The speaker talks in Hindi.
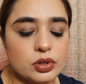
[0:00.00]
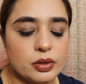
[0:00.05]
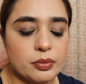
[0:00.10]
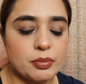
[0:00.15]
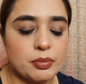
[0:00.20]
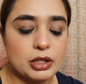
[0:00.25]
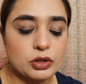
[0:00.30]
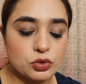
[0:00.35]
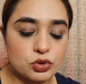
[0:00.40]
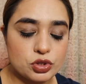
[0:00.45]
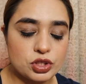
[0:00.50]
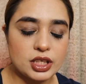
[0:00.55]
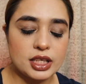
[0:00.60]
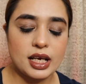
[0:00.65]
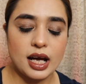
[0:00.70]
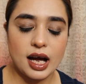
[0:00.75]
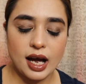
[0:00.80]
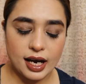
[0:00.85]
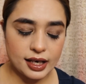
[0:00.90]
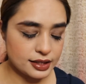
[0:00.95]
मतुश्री
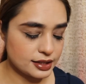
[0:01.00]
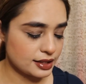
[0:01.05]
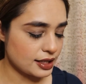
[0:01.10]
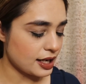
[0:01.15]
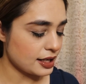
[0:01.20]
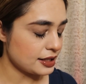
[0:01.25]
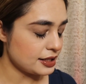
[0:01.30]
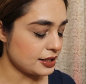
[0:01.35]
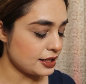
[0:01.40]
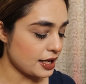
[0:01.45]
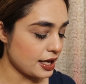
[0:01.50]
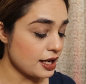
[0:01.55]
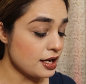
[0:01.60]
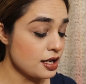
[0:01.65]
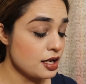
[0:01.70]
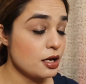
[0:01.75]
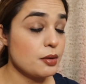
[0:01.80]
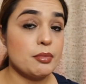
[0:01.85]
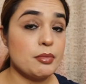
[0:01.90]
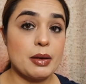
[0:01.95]
आर्ट का ही है
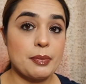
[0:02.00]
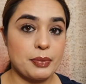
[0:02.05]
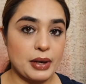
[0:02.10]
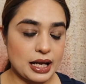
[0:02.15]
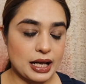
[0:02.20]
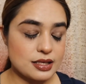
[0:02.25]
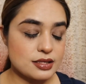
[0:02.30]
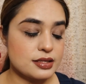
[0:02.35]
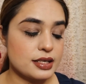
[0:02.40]
मैं प्राइस